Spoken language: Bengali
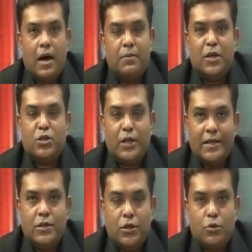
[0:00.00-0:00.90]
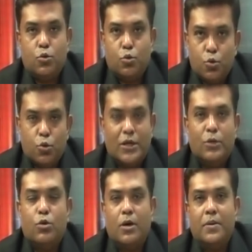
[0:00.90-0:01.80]
আমরা স্টেজ টু
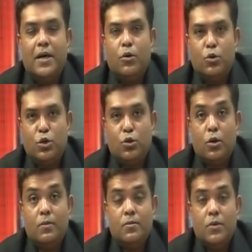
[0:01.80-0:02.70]
কিন্তু আমরা অতিক্রম